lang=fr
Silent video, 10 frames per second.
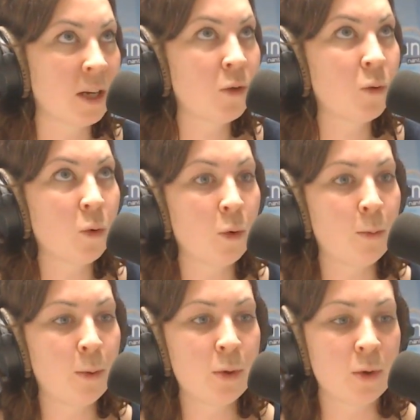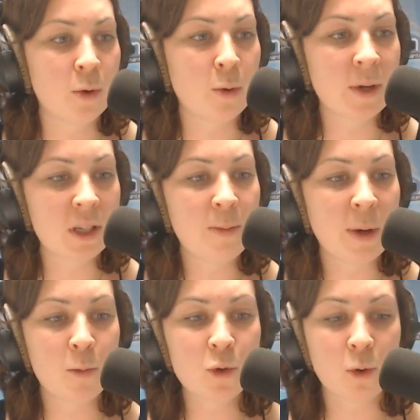actions reposent
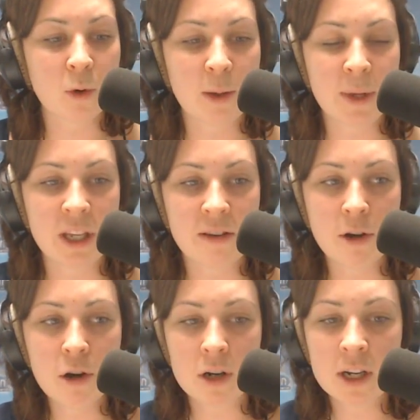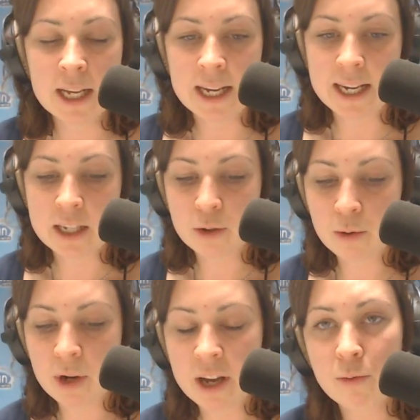principalement sur les bénévoles. Est-ce
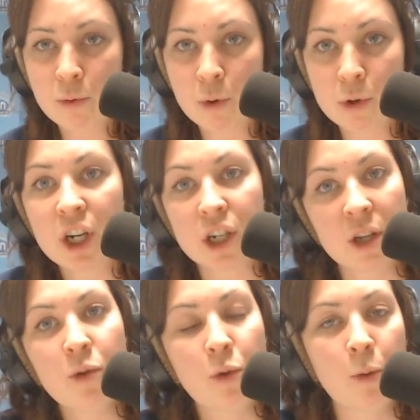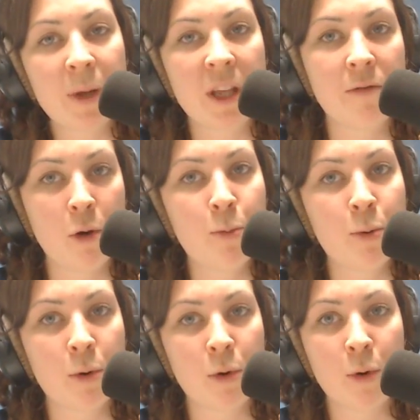que là, vous recherchez d'autres bénévoles
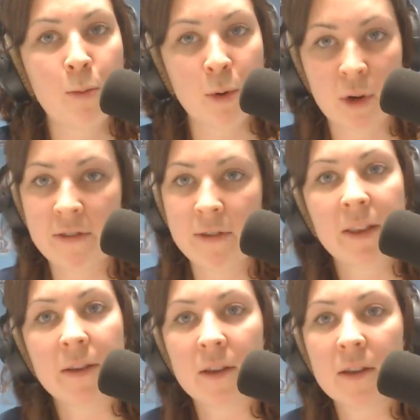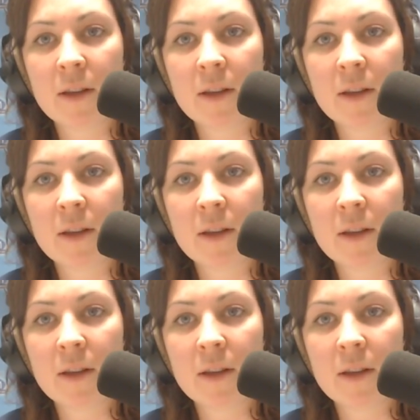pour, euh, pendant les fêtes